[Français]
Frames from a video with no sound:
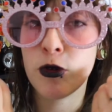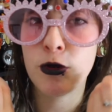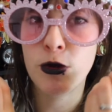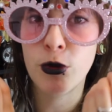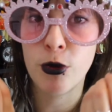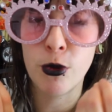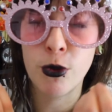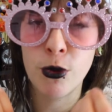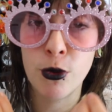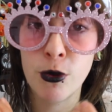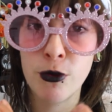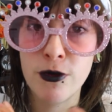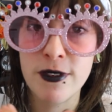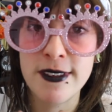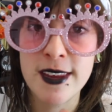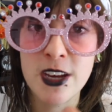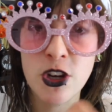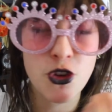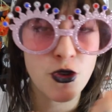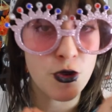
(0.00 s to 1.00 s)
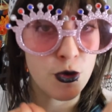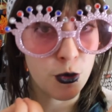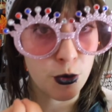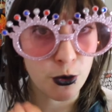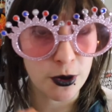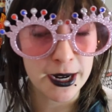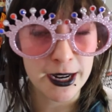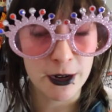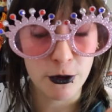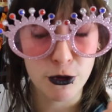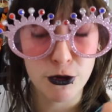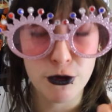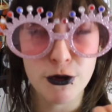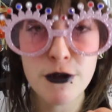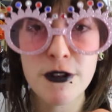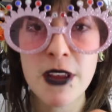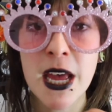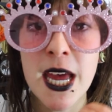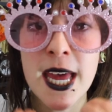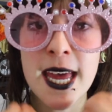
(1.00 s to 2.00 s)
sur le visage de Oncle
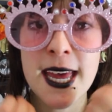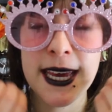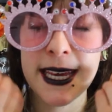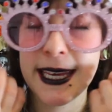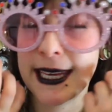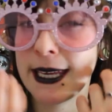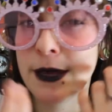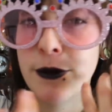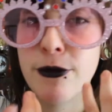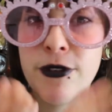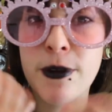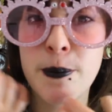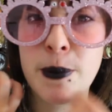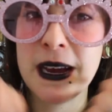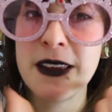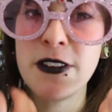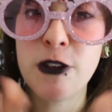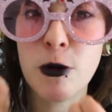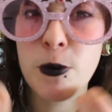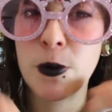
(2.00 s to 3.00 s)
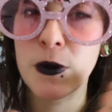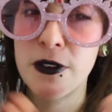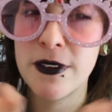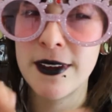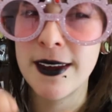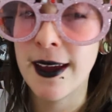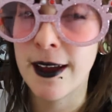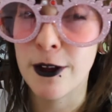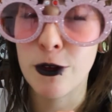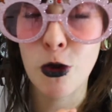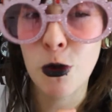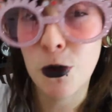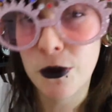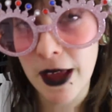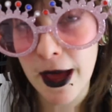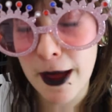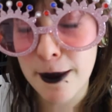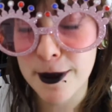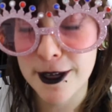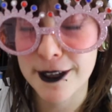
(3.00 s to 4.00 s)
Alosius, qui fait presque penser à un tronc
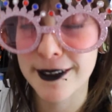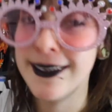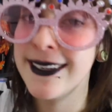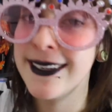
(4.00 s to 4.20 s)
d'arbre.